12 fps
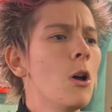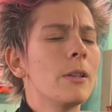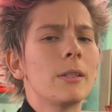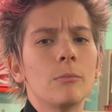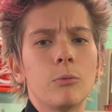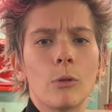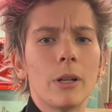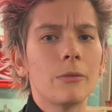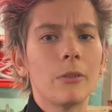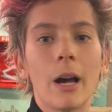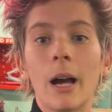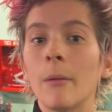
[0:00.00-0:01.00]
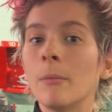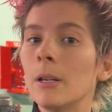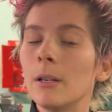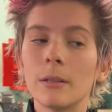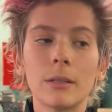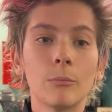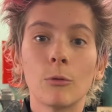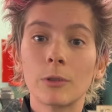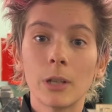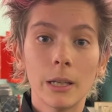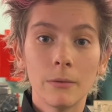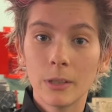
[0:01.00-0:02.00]
c'est pour les femmes, c'est pour
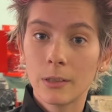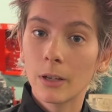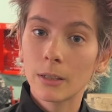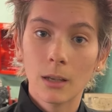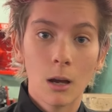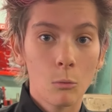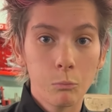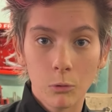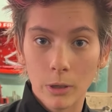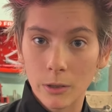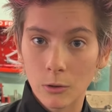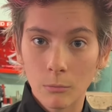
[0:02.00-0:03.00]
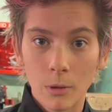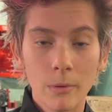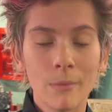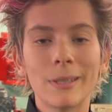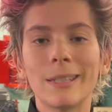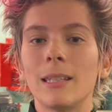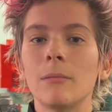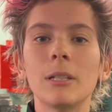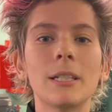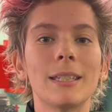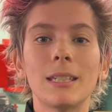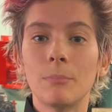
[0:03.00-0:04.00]
ça, et vice-versa, hein, pour les hommes, hein, même si c'est des
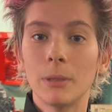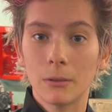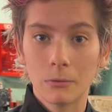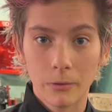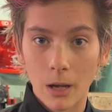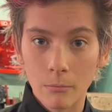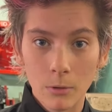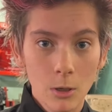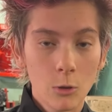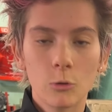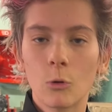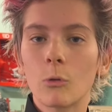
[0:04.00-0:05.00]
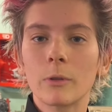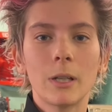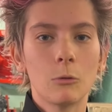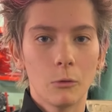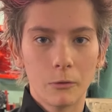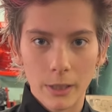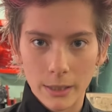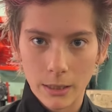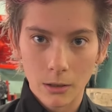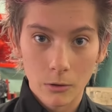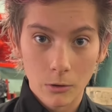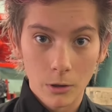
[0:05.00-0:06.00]
métiers typiques femmes, je leur conseille de faire ce
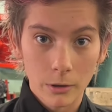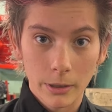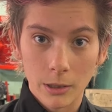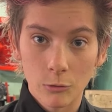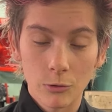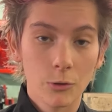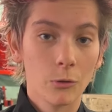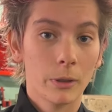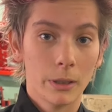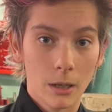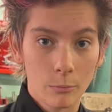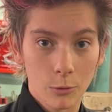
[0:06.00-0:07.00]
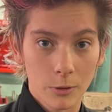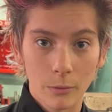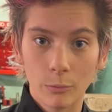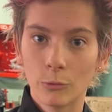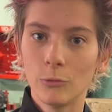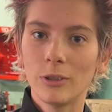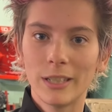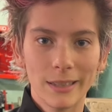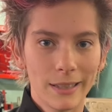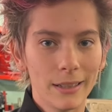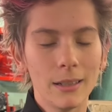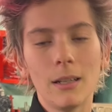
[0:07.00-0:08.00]
qu'ils ressentent, l'intuition est là pour ça, pour nous
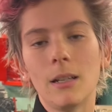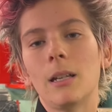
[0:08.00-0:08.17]
guider,